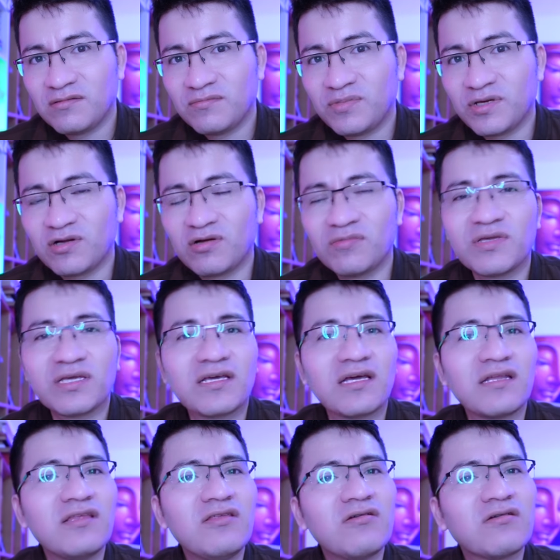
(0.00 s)
pero mi
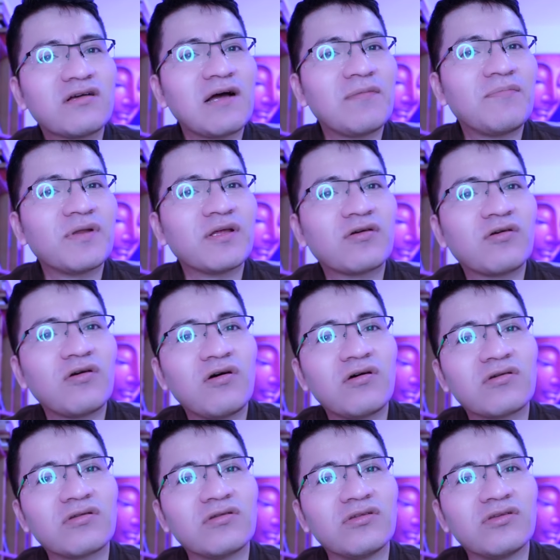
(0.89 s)
querido
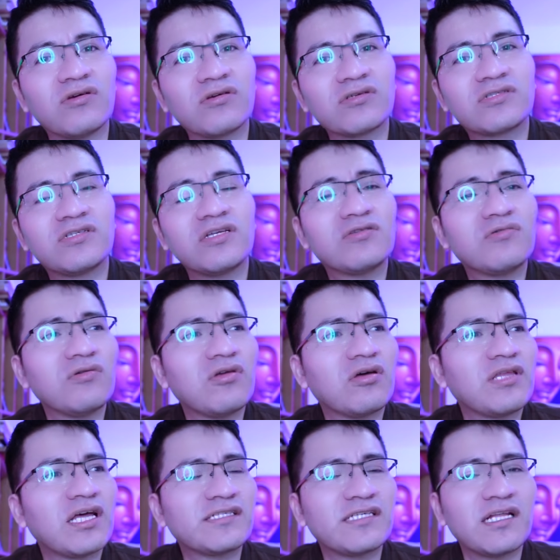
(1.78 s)
Capricornio, si tú
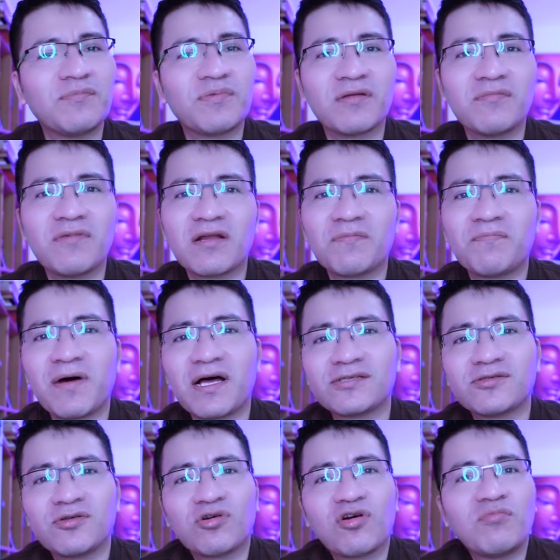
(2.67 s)
no das el primer
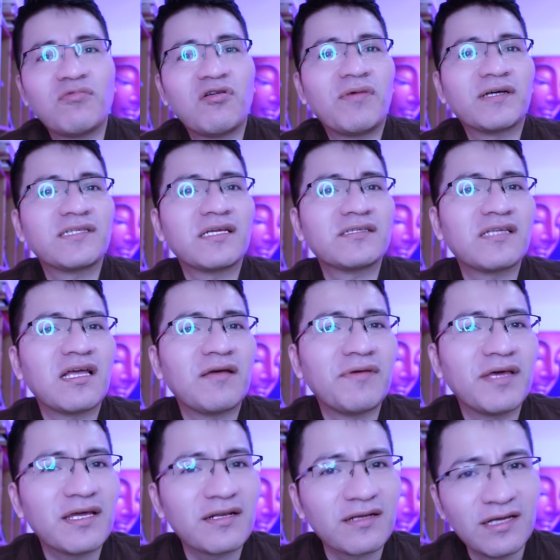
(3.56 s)
paso, ¿cómo vas a
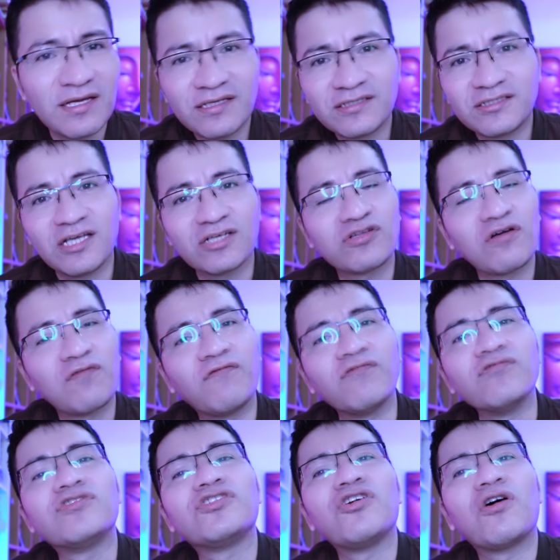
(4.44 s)
saber si esto
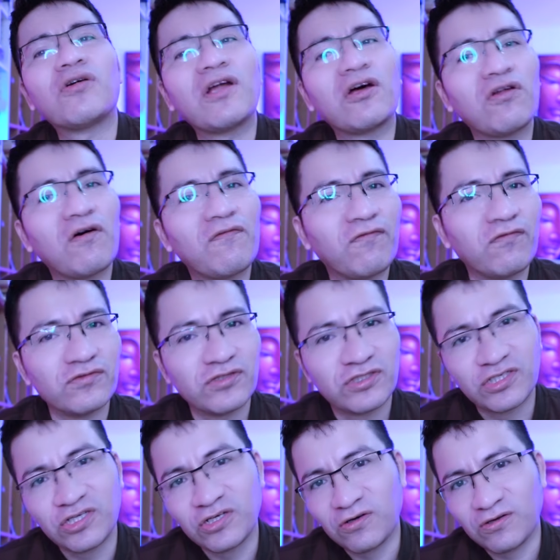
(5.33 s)
funciona o no
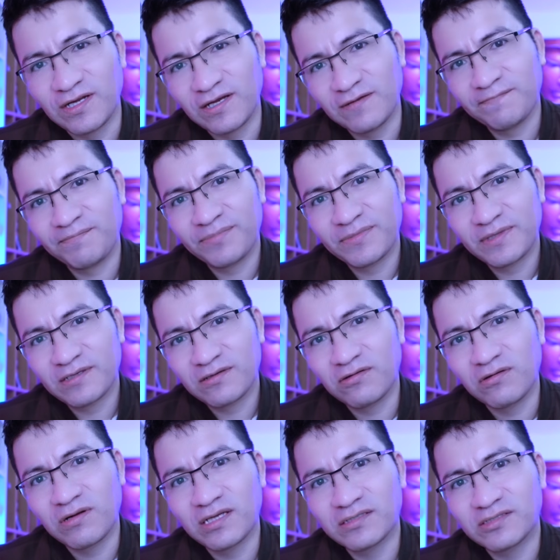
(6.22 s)
funciona?
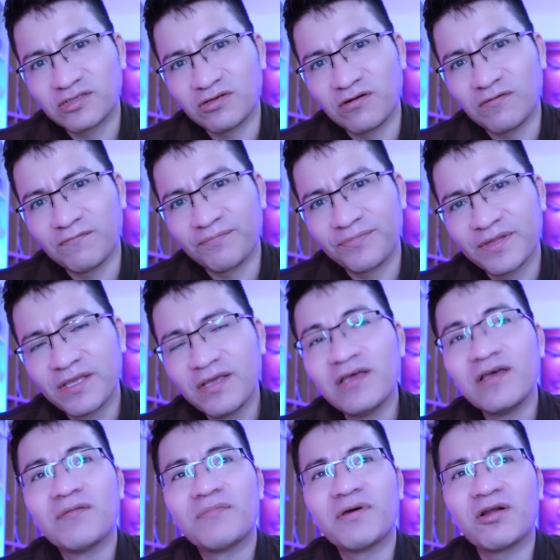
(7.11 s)
Corazón.
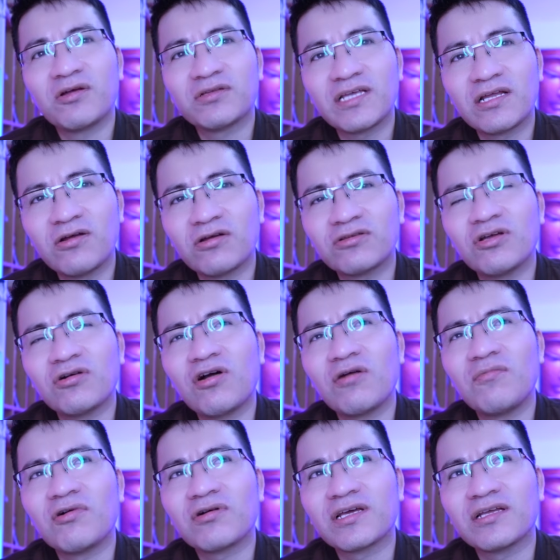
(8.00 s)
Pero te noto
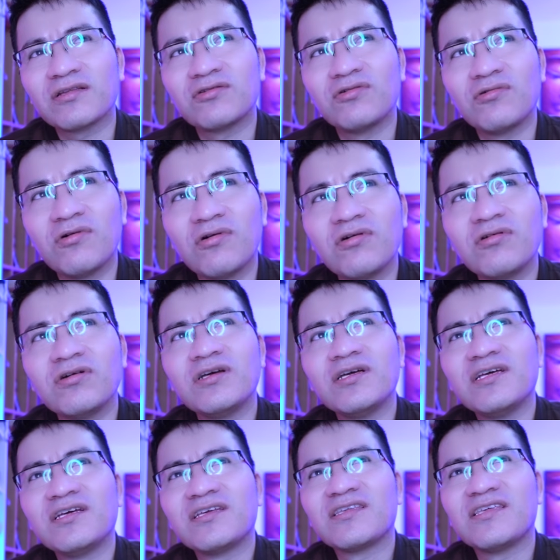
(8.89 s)
como que
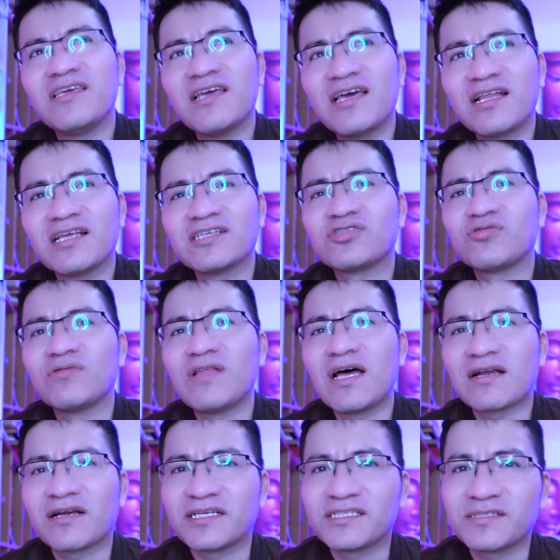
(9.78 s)
tú quieres
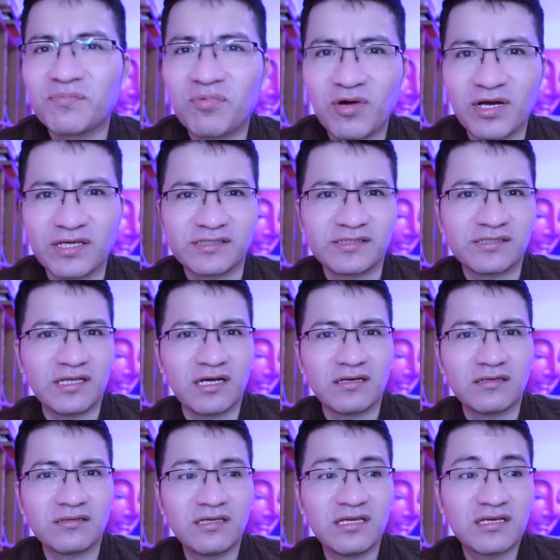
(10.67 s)
una
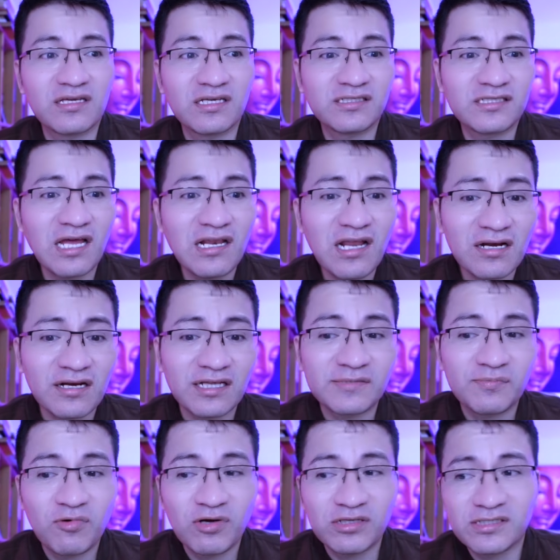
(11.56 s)
respuesta. Y quizá la
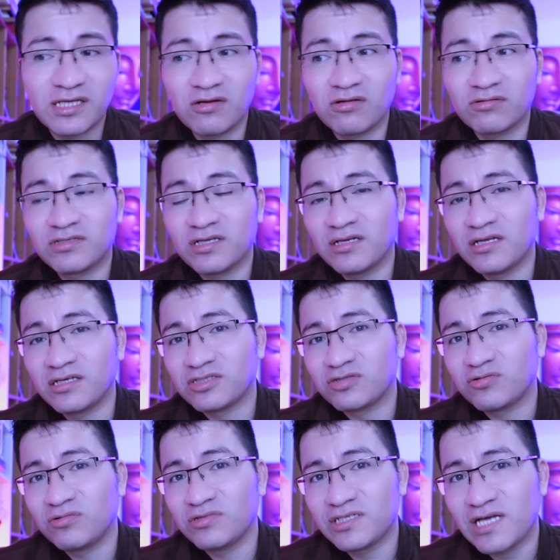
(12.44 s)
respuesta lo
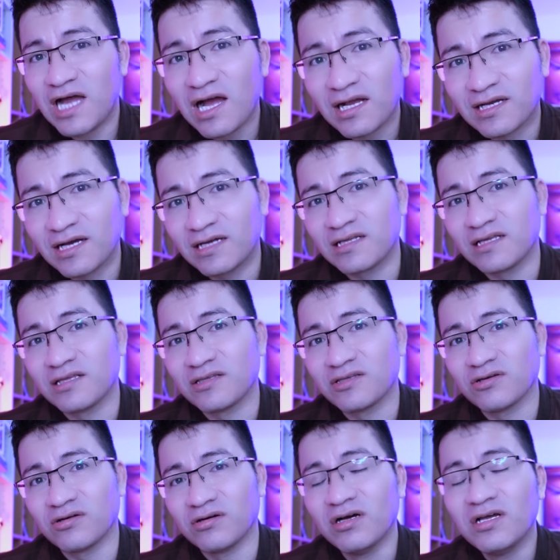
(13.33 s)
tienes tú ya,
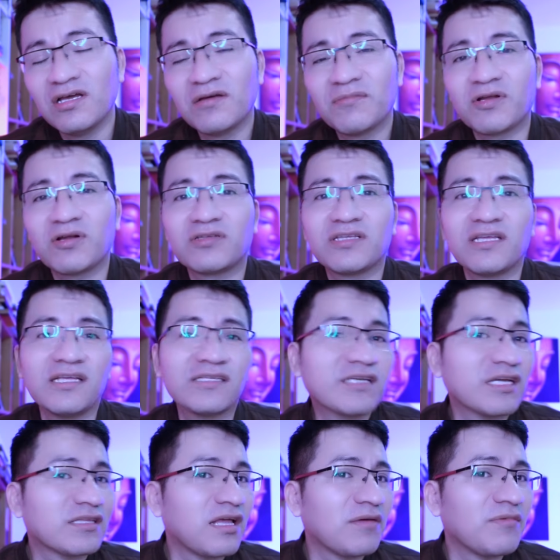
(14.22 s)
cariño, pero
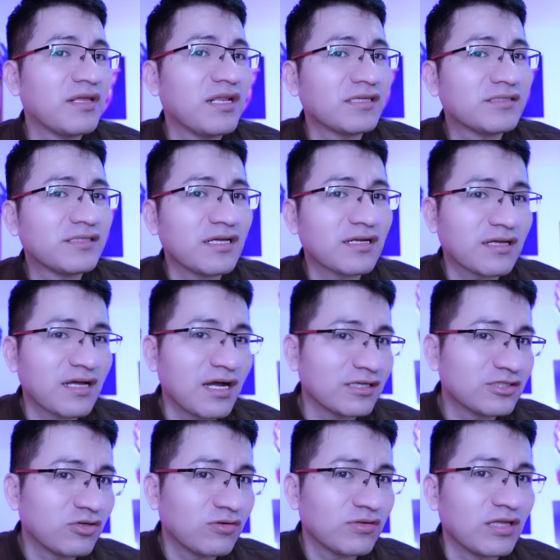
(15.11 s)
tienes que también hacer
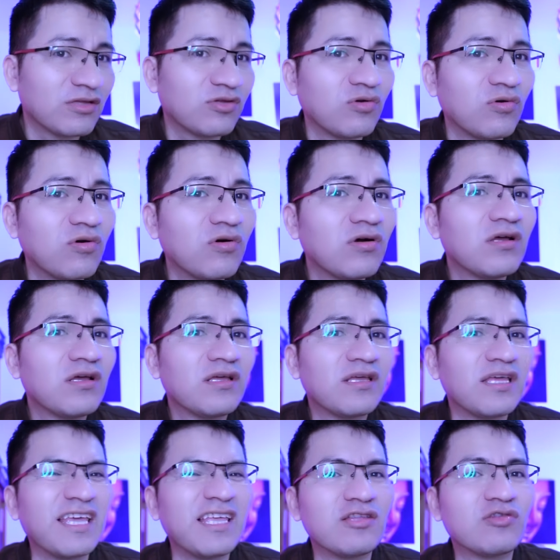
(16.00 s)
caso de tu
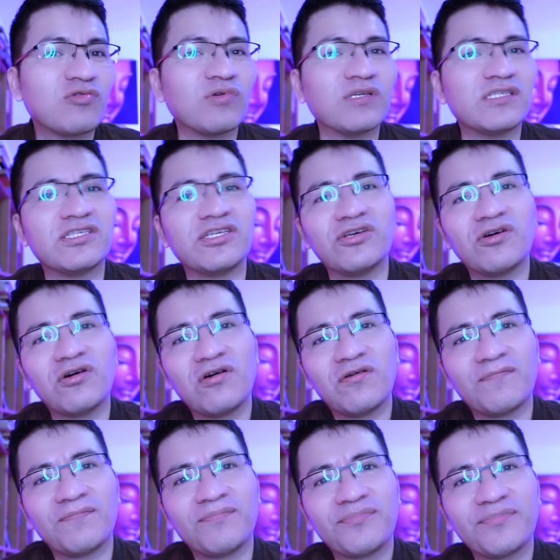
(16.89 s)

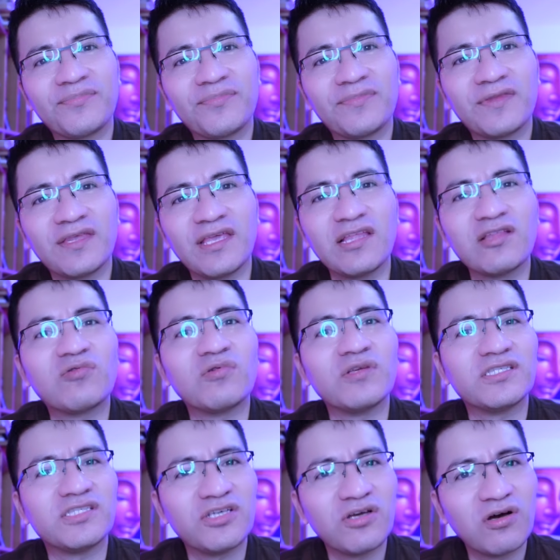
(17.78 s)
intuición.
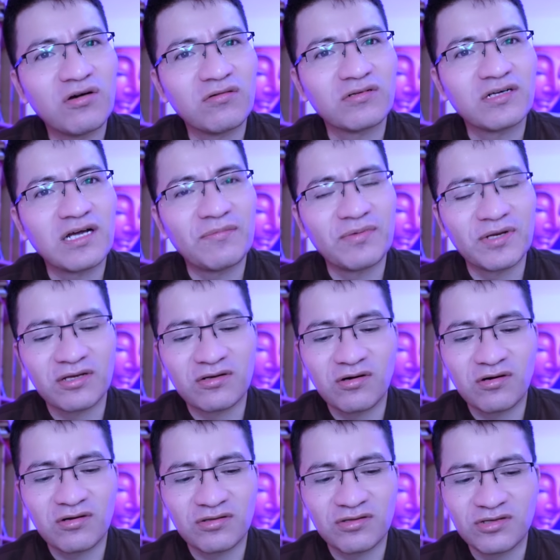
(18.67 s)
Intuición,
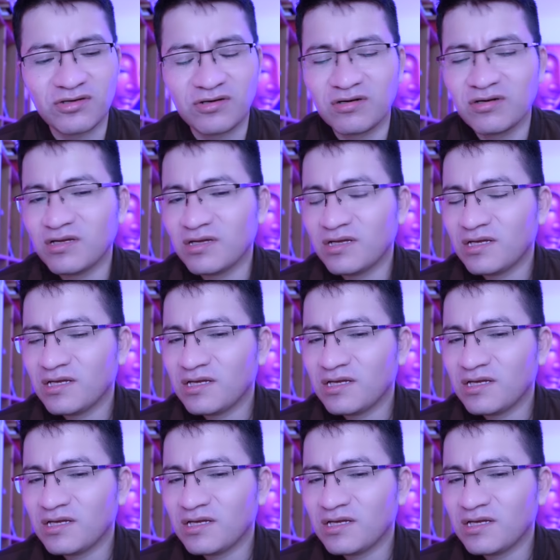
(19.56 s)
Capricornio.